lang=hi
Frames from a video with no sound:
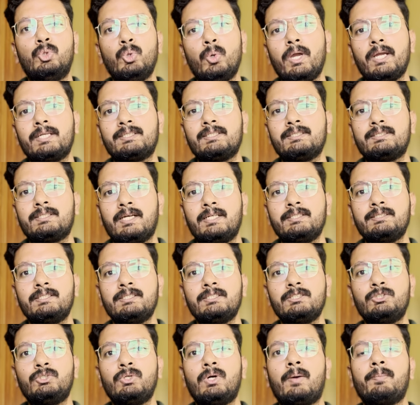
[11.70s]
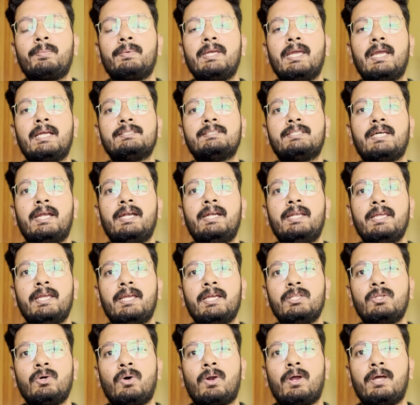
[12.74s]
दो एक्सरसाइजेज जो आपकी एंजाइटी
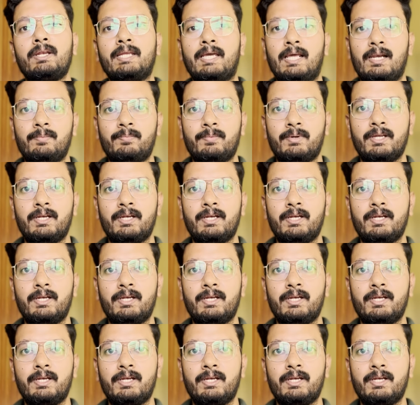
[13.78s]
के दौरान हेल्प